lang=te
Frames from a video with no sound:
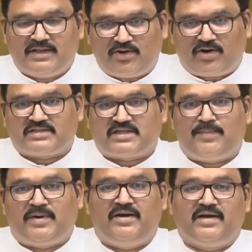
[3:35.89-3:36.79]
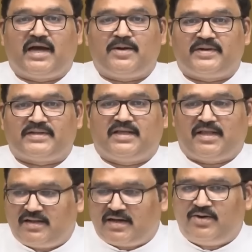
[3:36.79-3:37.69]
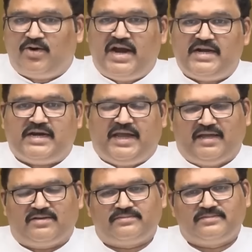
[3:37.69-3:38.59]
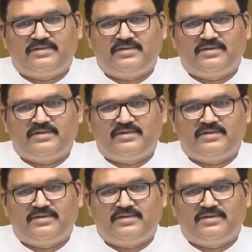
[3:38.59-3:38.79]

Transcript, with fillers: ప్రతి ఒక్క సామాన్యుడికి కనపడతాయి కదా అందుకని నో ఎంట్రీ